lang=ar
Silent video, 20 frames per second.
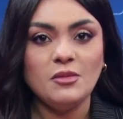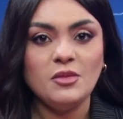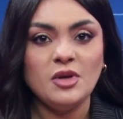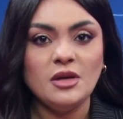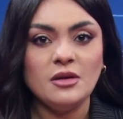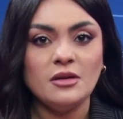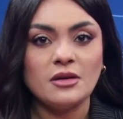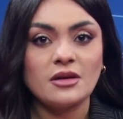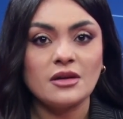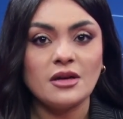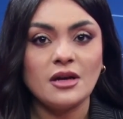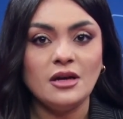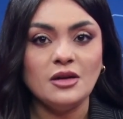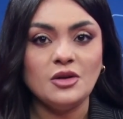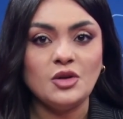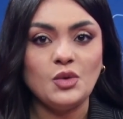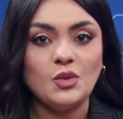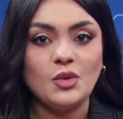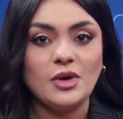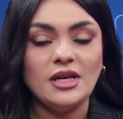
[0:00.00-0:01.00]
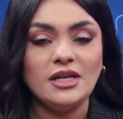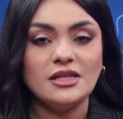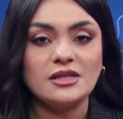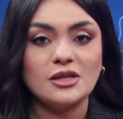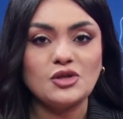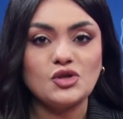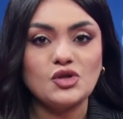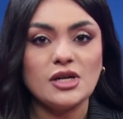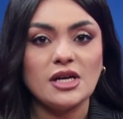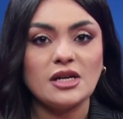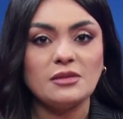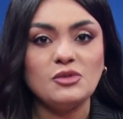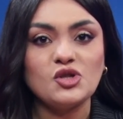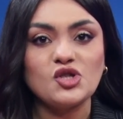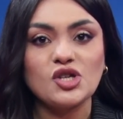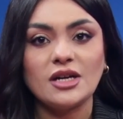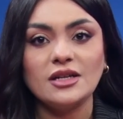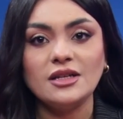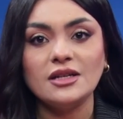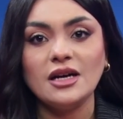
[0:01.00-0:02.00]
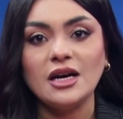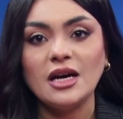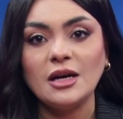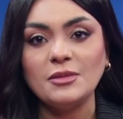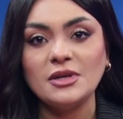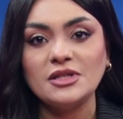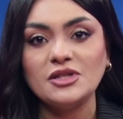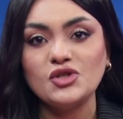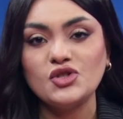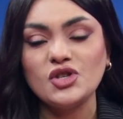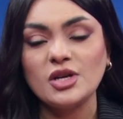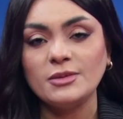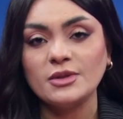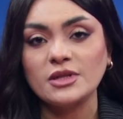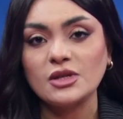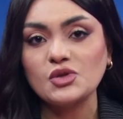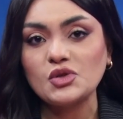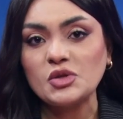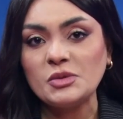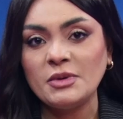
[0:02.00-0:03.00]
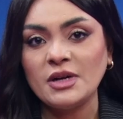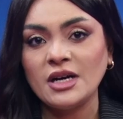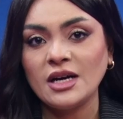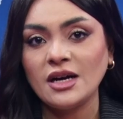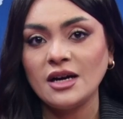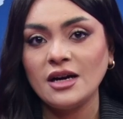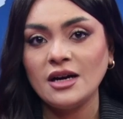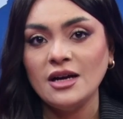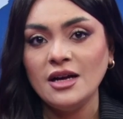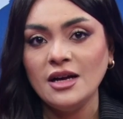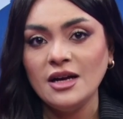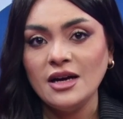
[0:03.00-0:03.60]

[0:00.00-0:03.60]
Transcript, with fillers: أمير الكويت الشيخ مشعل الأحمد جابر الصباحة